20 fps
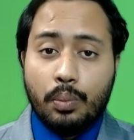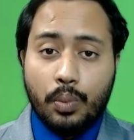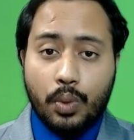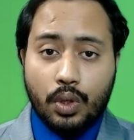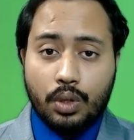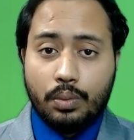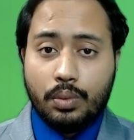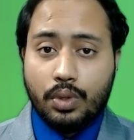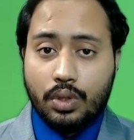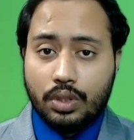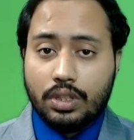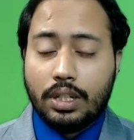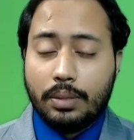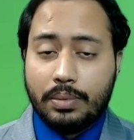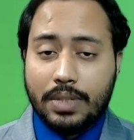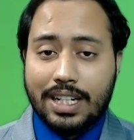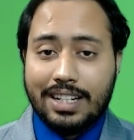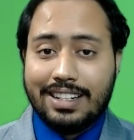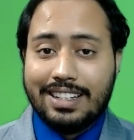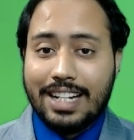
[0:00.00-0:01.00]
বোন ব্রোথ
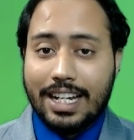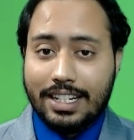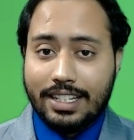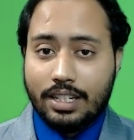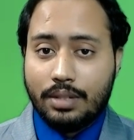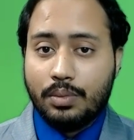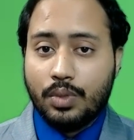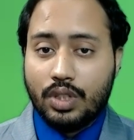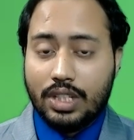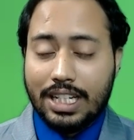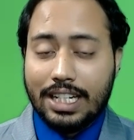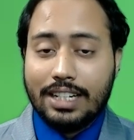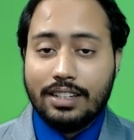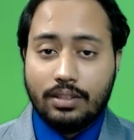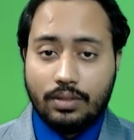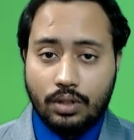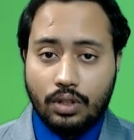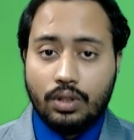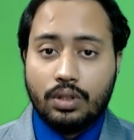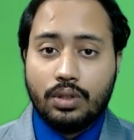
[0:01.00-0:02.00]
আপনার ডায়েটের মধ্যে
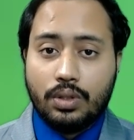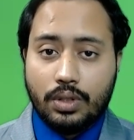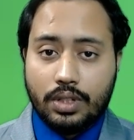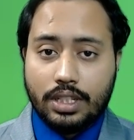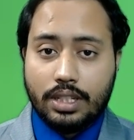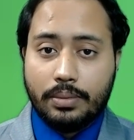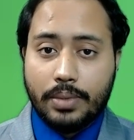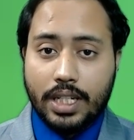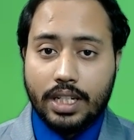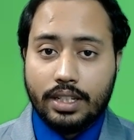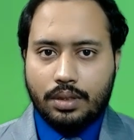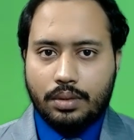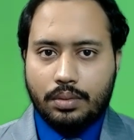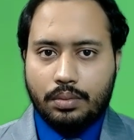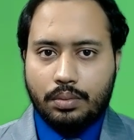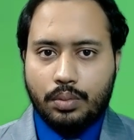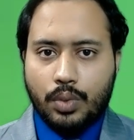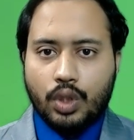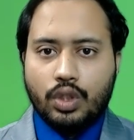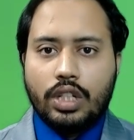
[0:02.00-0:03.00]
ইনক্লুড করতে পারেন
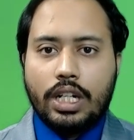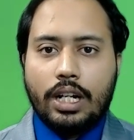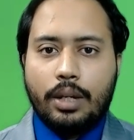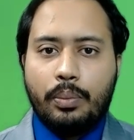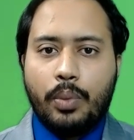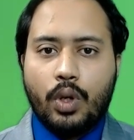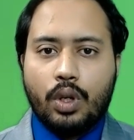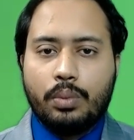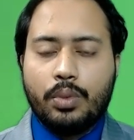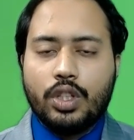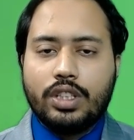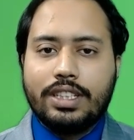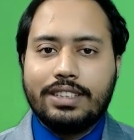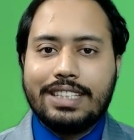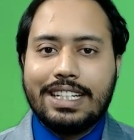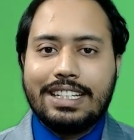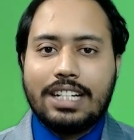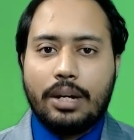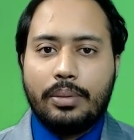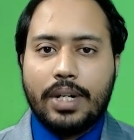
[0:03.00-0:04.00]
বন্ধুরা পরবর্তী
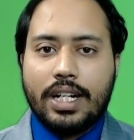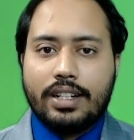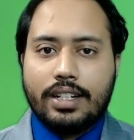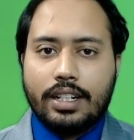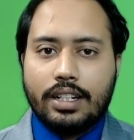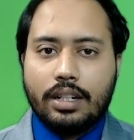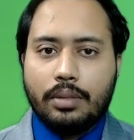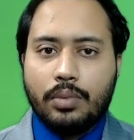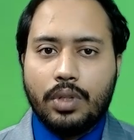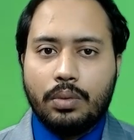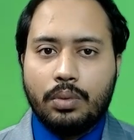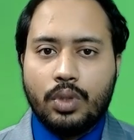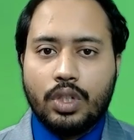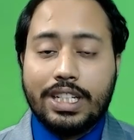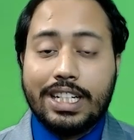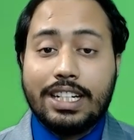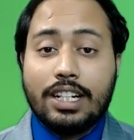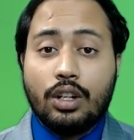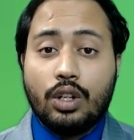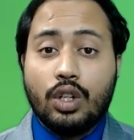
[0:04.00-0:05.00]
যেই খাবারটার নাম বলবো সেটা